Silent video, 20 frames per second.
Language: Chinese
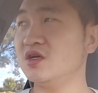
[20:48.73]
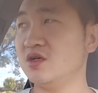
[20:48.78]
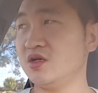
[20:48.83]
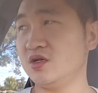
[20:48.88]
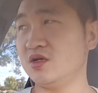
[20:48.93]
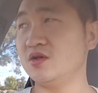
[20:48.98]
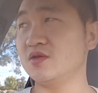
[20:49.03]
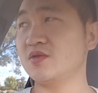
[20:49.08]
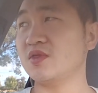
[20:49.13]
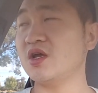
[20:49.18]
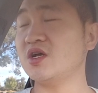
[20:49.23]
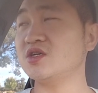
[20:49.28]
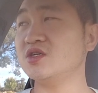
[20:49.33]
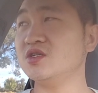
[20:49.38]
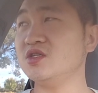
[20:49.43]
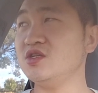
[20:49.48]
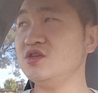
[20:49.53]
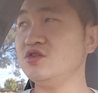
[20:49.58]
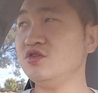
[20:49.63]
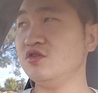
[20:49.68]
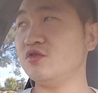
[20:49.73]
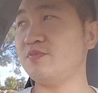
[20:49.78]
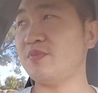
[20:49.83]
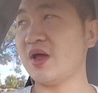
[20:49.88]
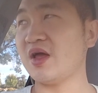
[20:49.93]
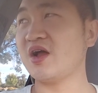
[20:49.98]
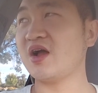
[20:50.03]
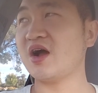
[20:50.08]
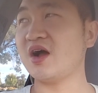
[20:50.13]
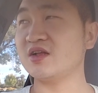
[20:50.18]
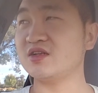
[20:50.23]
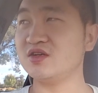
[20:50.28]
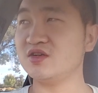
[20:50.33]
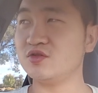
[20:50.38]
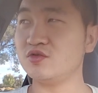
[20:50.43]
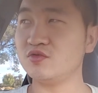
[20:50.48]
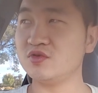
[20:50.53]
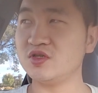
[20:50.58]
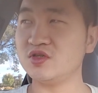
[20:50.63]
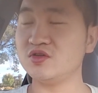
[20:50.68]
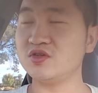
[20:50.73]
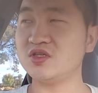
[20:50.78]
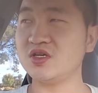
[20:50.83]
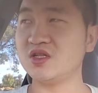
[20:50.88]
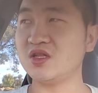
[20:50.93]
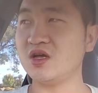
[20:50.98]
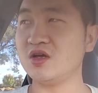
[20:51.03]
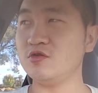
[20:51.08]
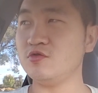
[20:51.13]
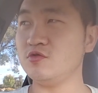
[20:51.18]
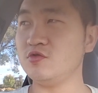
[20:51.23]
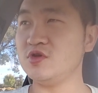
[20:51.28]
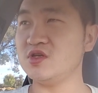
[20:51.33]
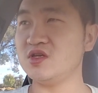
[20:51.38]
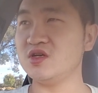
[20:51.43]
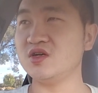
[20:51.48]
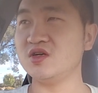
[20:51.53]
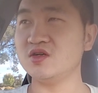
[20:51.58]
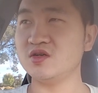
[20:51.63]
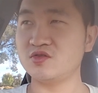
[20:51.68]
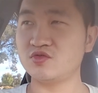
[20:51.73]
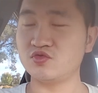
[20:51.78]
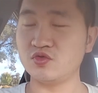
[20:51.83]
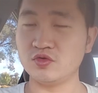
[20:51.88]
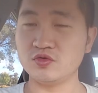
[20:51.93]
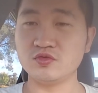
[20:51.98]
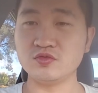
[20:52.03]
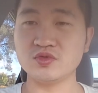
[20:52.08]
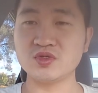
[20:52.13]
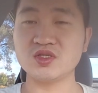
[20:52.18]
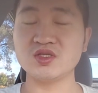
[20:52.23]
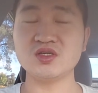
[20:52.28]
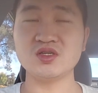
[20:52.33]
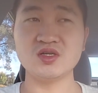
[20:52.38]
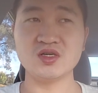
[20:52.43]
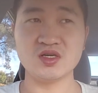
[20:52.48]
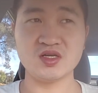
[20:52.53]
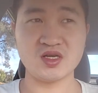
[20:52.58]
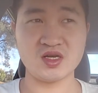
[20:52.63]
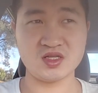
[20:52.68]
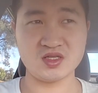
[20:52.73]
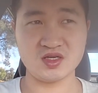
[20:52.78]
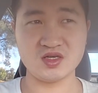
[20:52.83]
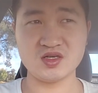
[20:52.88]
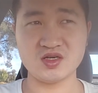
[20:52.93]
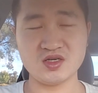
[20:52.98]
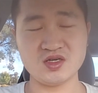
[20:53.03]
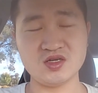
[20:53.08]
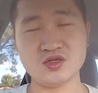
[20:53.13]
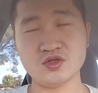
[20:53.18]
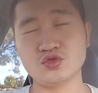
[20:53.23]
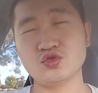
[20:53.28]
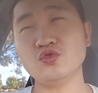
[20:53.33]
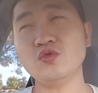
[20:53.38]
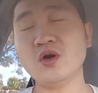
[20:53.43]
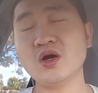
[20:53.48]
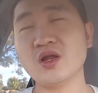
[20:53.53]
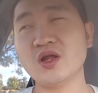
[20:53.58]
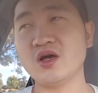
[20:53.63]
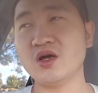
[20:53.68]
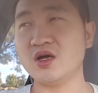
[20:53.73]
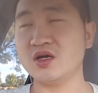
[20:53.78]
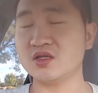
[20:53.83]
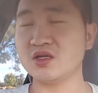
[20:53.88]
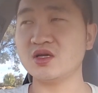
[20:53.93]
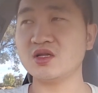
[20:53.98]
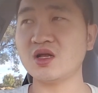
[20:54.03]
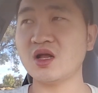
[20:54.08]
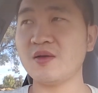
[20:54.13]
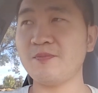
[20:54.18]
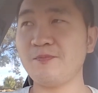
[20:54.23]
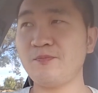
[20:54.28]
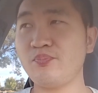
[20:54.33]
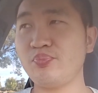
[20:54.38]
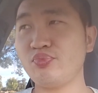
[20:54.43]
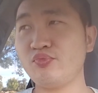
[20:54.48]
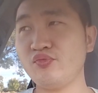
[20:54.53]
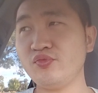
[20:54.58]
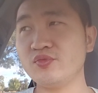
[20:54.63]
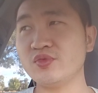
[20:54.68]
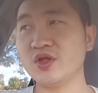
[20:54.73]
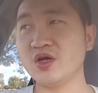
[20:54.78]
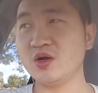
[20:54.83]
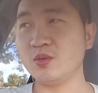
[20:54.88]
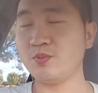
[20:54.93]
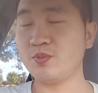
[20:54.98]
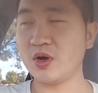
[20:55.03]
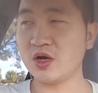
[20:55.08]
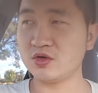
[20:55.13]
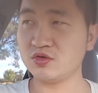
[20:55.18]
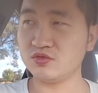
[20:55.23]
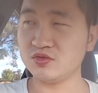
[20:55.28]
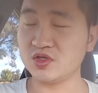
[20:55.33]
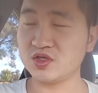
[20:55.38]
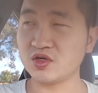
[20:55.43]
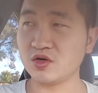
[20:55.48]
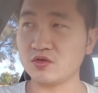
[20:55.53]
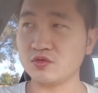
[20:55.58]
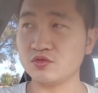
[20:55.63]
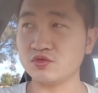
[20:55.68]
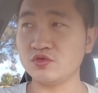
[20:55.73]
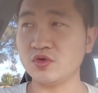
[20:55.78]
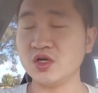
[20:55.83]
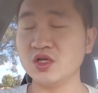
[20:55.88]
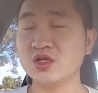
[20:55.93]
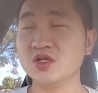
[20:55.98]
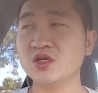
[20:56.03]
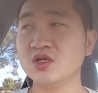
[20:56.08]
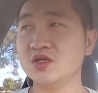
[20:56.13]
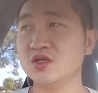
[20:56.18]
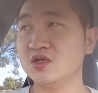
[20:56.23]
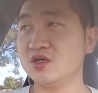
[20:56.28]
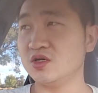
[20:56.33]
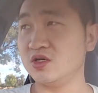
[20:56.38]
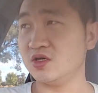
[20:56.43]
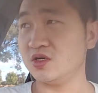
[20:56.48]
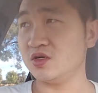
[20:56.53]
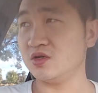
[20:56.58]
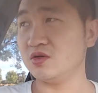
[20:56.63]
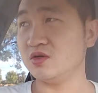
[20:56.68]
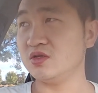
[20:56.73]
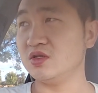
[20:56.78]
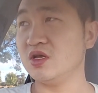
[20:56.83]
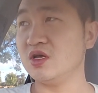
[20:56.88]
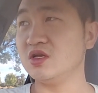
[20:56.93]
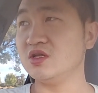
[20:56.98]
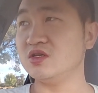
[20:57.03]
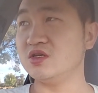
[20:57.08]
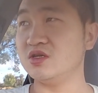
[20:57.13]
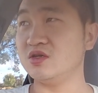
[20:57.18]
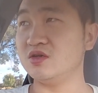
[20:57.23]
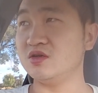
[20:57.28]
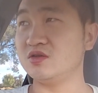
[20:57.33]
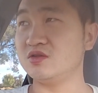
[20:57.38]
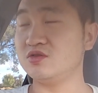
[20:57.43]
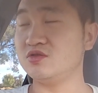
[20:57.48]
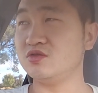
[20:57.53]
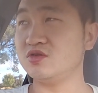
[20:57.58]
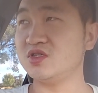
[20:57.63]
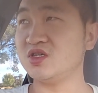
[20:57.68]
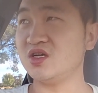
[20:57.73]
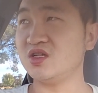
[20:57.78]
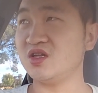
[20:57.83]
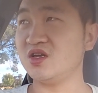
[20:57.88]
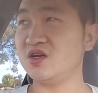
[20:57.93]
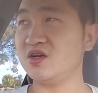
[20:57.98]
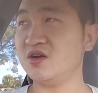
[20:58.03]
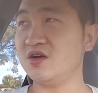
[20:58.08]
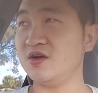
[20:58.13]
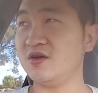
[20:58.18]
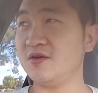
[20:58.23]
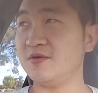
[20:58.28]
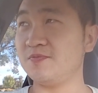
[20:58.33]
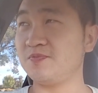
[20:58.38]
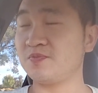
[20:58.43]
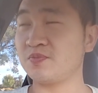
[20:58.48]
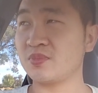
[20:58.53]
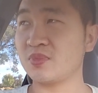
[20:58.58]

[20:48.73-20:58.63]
嗯，但是你有白卡这个东西，就相当于一个准入资格一样，你可以做了啊。但它不能帮助你找工作，嗯，你就像那个，